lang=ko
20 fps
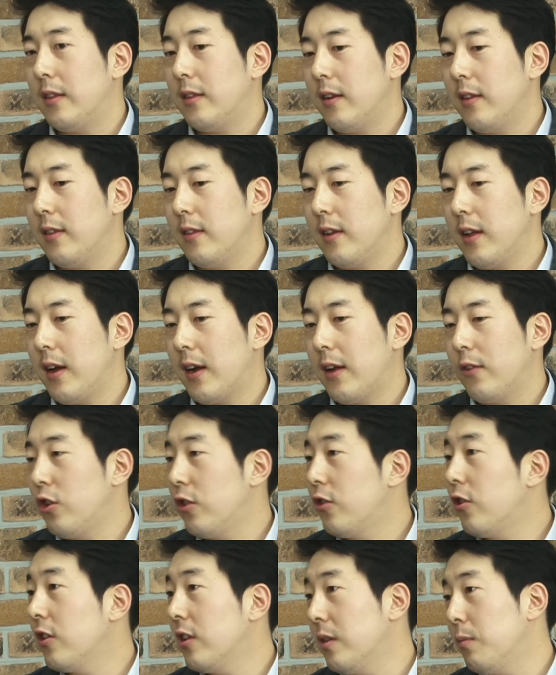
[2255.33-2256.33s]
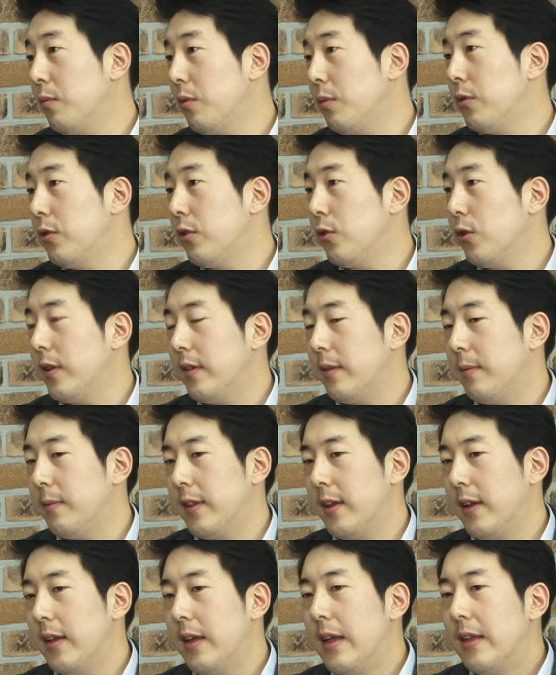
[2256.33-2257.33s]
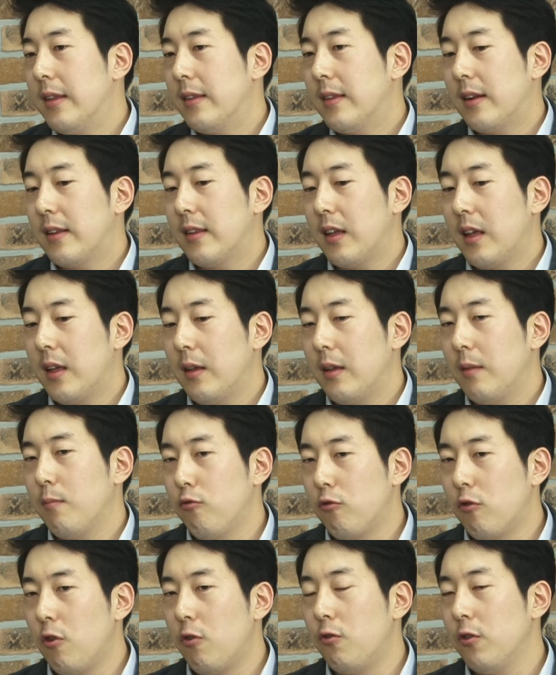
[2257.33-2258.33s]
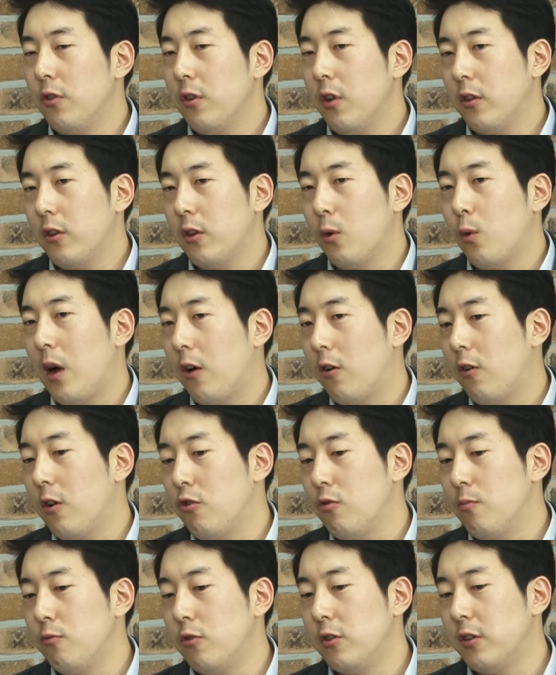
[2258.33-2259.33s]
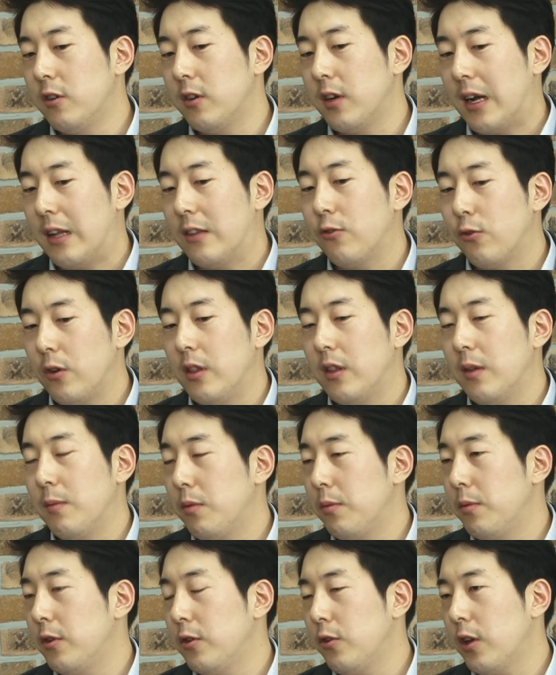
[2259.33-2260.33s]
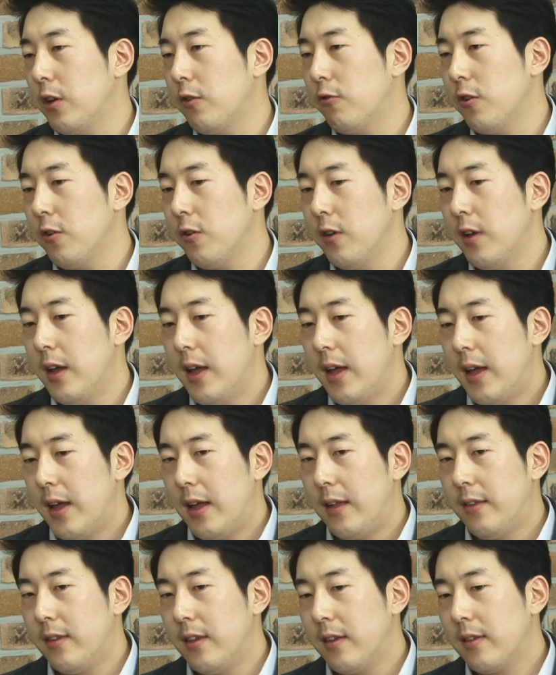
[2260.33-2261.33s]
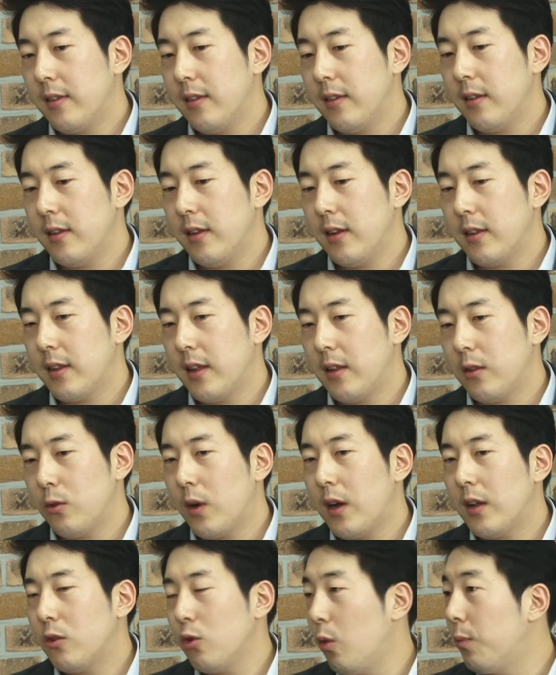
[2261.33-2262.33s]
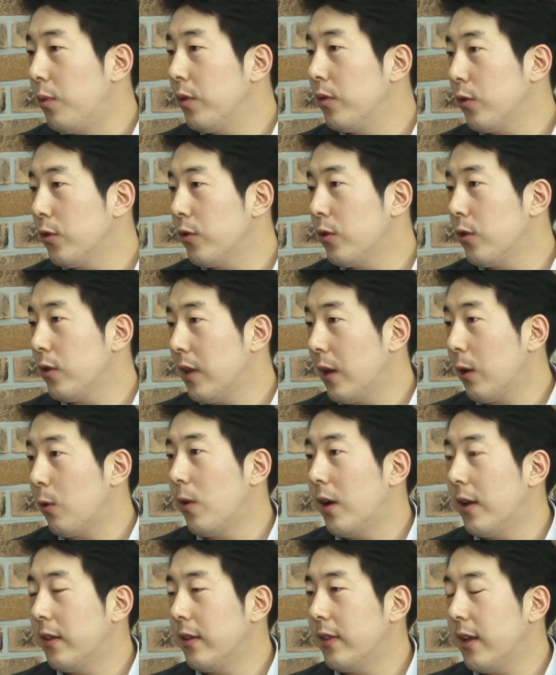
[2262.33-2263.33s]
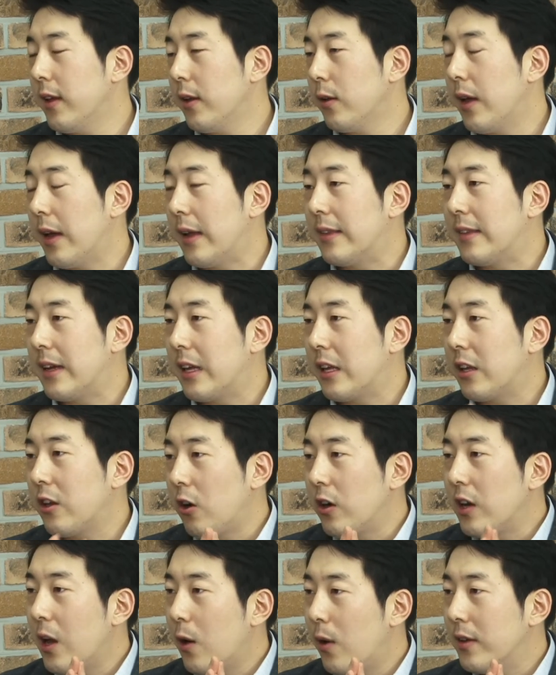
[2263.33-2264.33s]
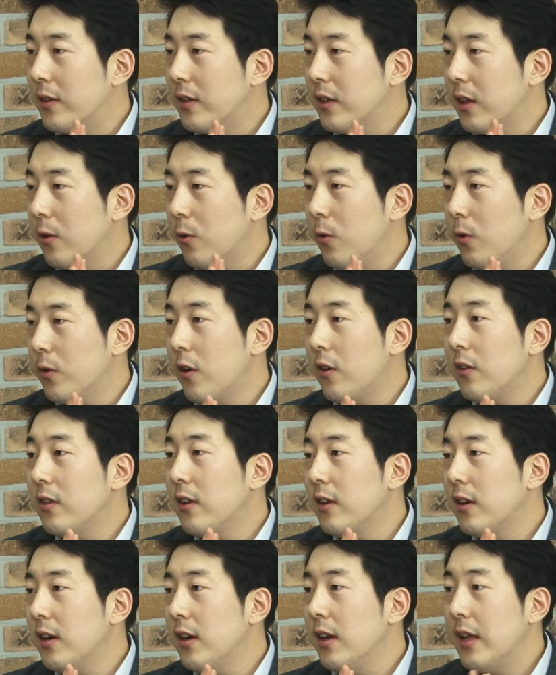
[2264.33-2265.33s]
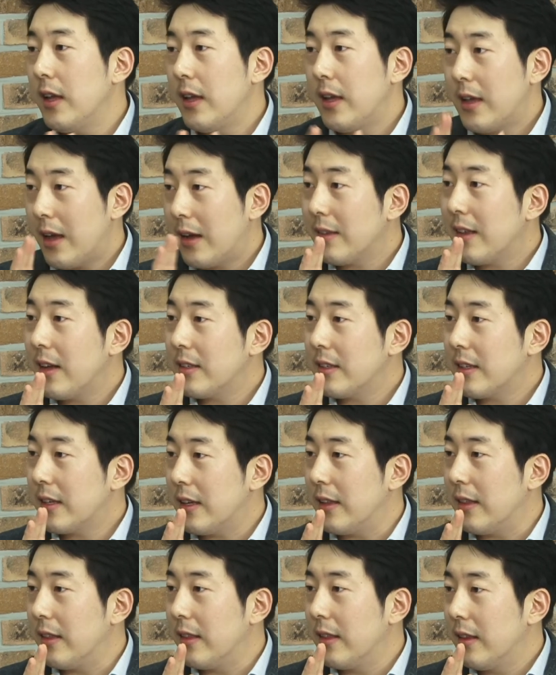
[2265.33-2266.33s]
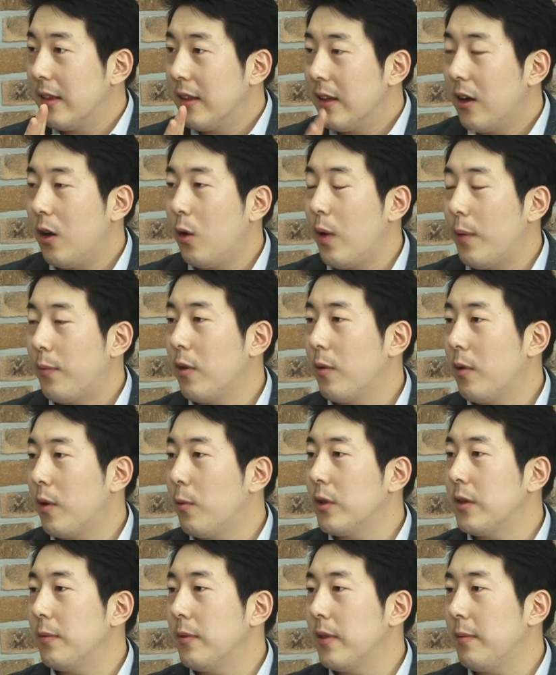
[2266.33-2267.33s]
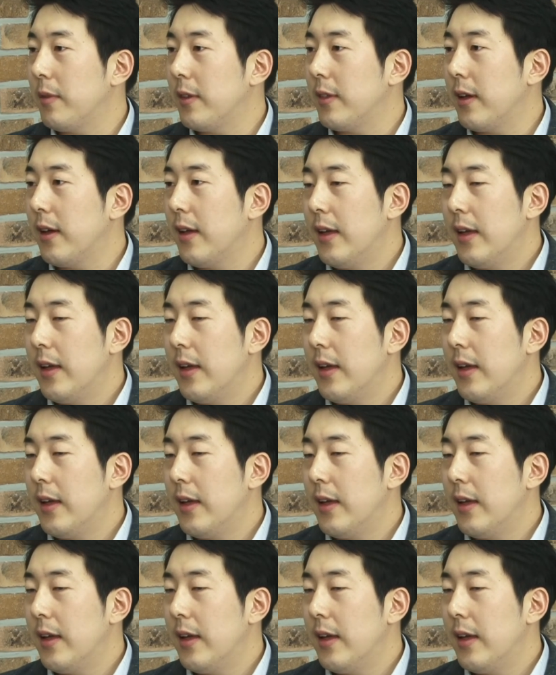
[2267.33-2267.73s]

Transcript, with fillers: 트렌드에 약간 뒤처지는 부분들도 있습니다. 상당히 무거운 어떤 과거의 유물들을 가지고 있는 부분들도 있고요. 엔진엑스는 일단 똑같이 오픈 소스로 제공하는데 굉장히 경량화시키고 성능을 향상시킨 음. 어, 웹 서버로 보시면 됩니다.